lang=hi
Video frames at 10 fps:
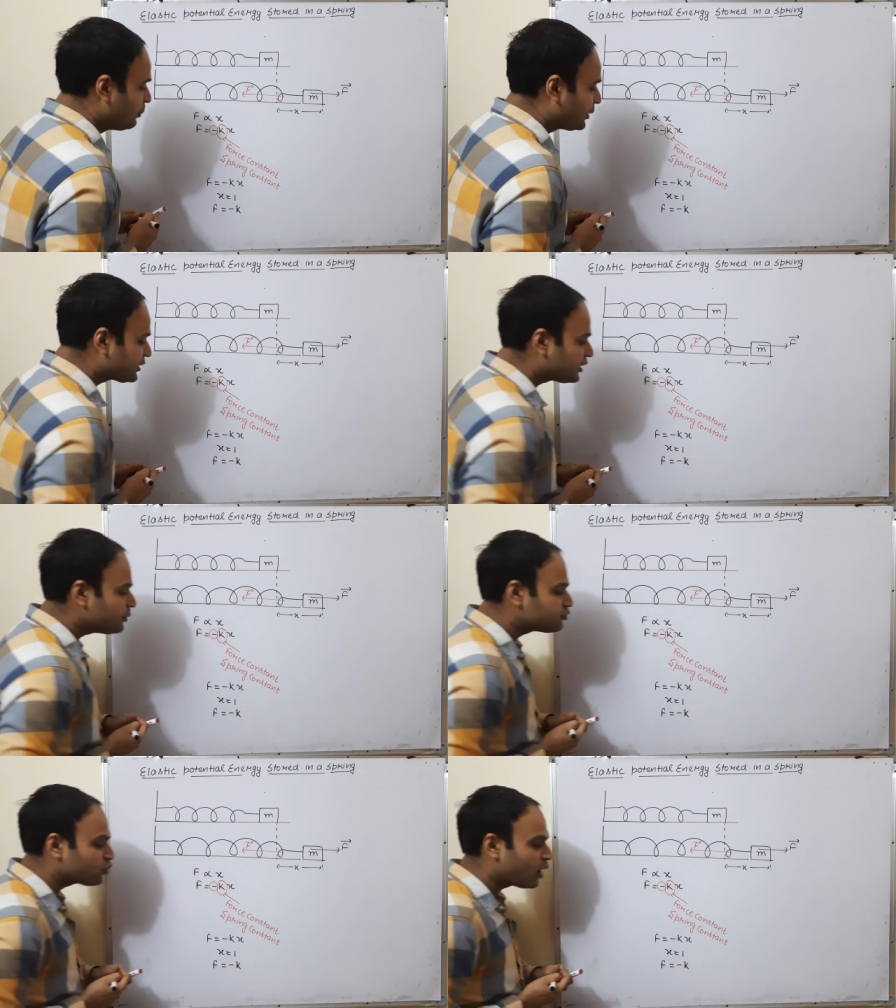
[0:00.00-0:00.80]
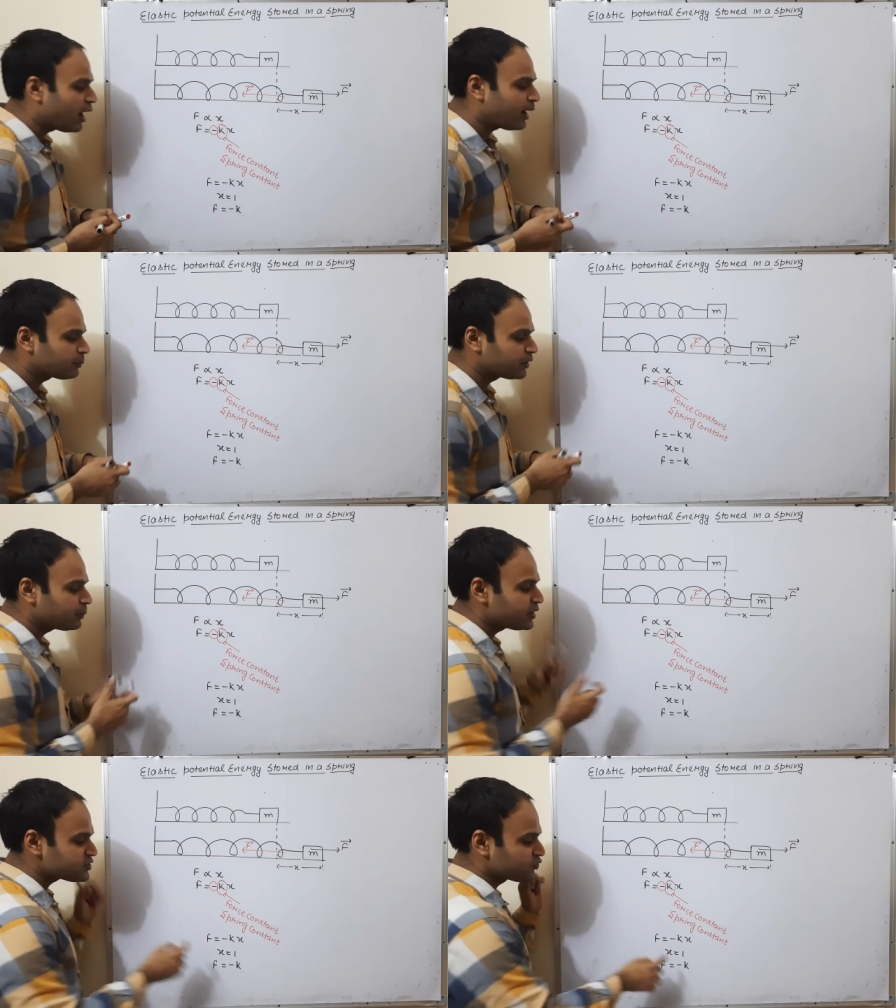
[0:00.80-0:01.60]
मतलब जो आपके
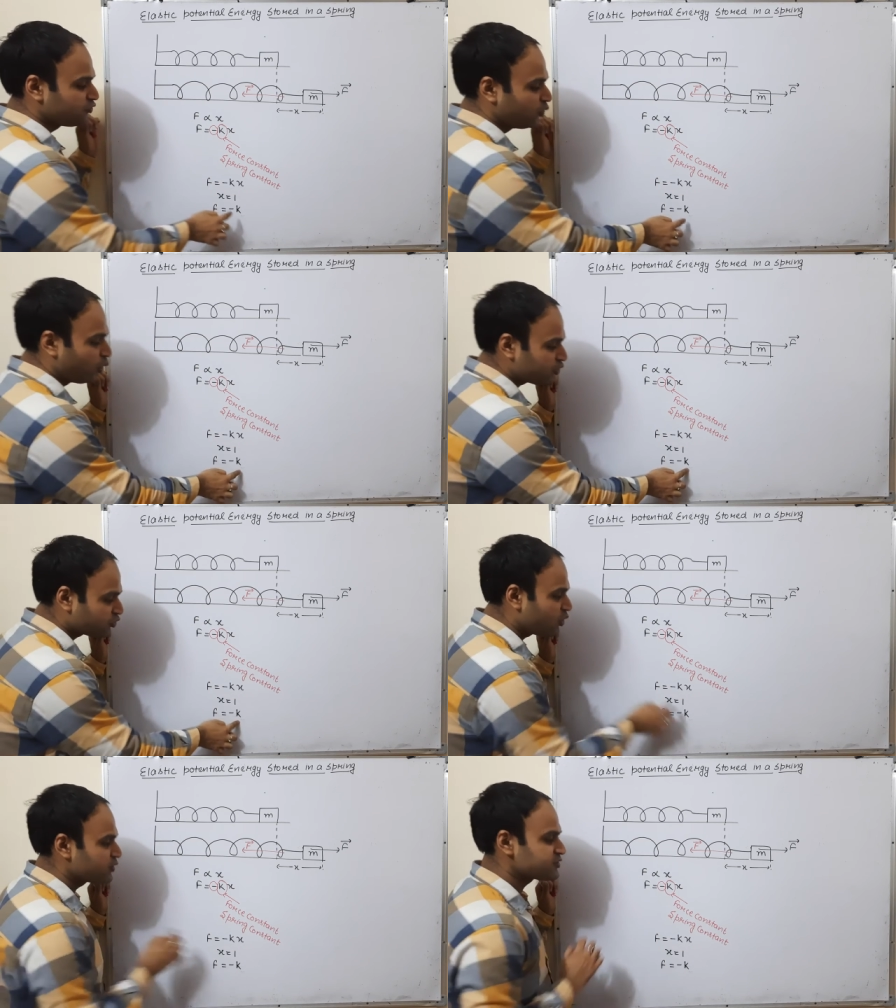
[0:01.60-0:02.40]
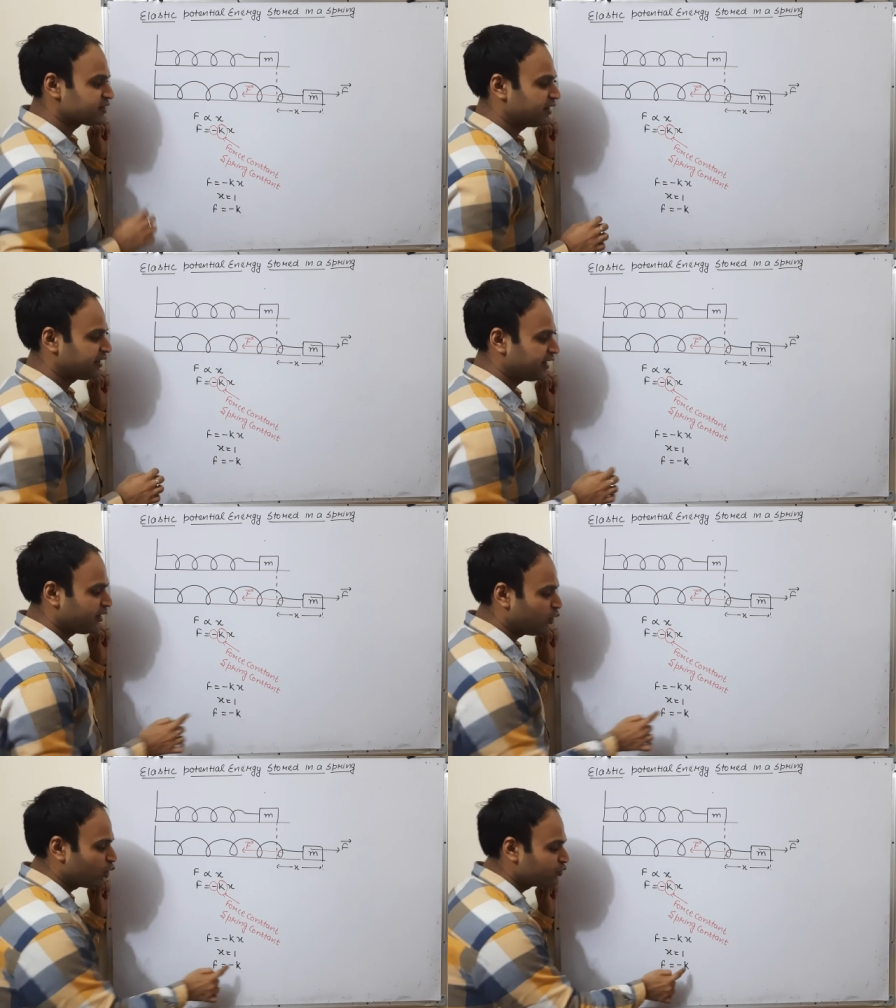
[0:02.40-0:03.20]
पास फोर्स कांस्टेंट है
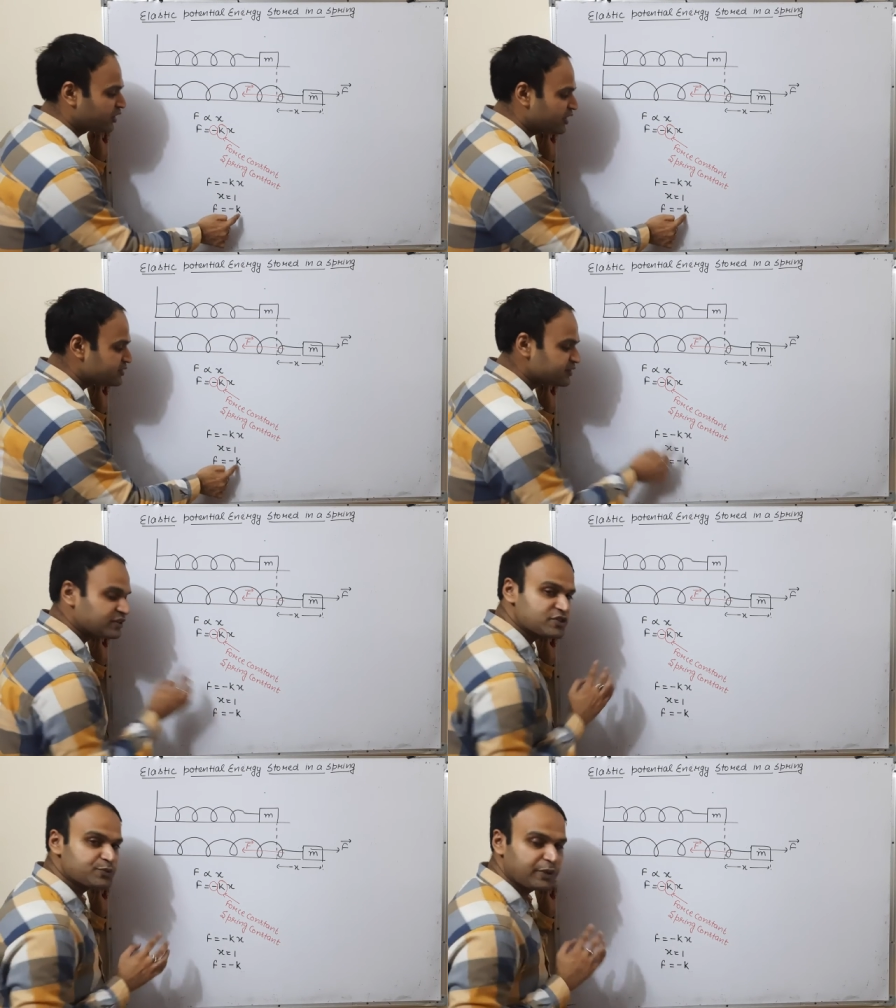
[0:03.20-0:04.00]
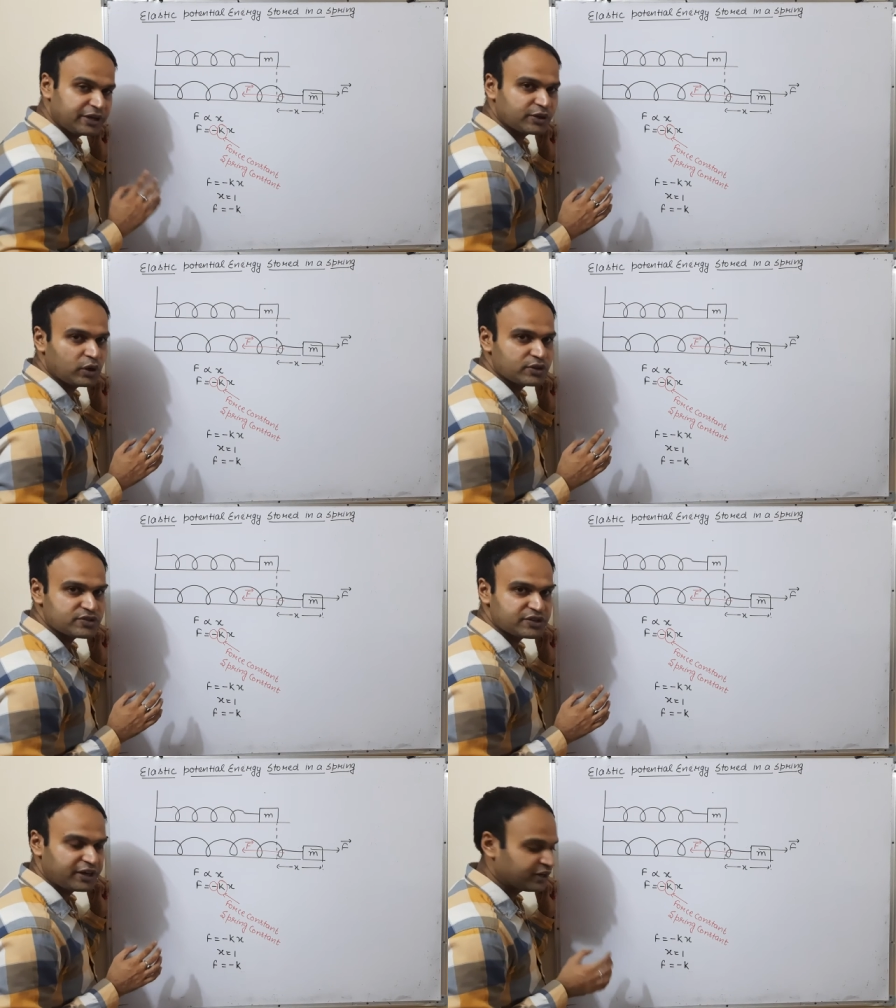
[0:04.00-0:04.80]
और वी कैन से द स्प्रिंग
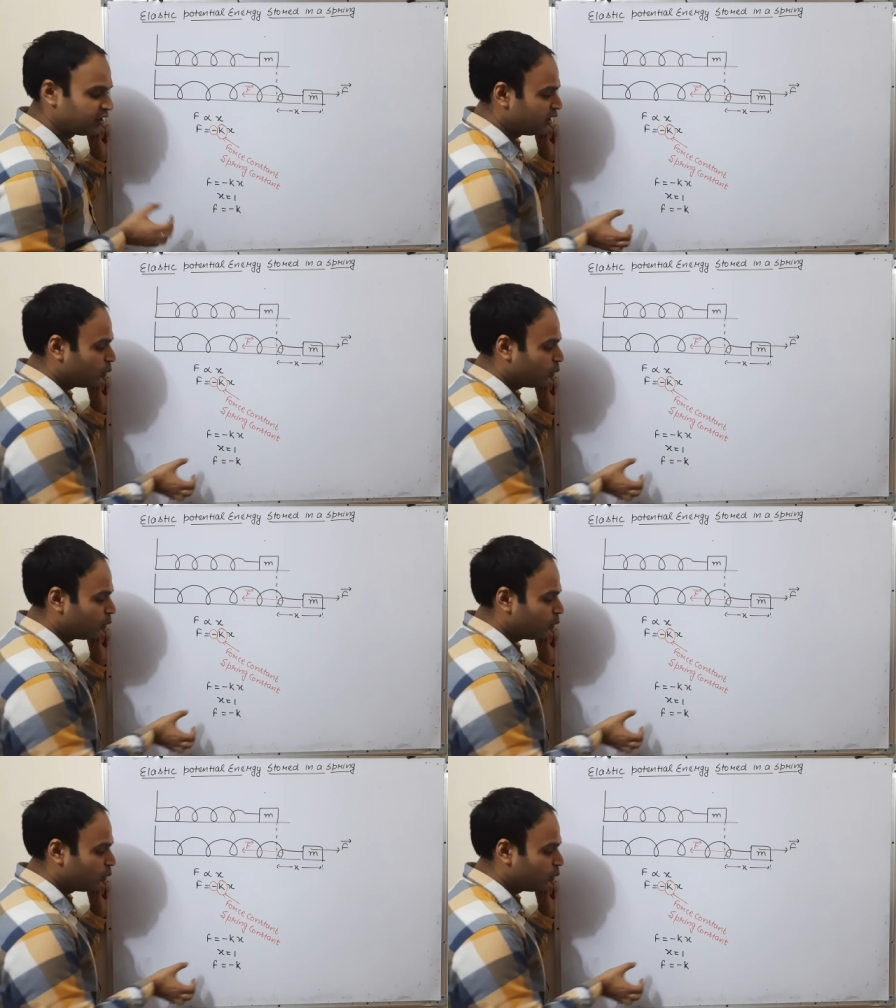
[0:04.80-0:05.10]
कांस्टेंट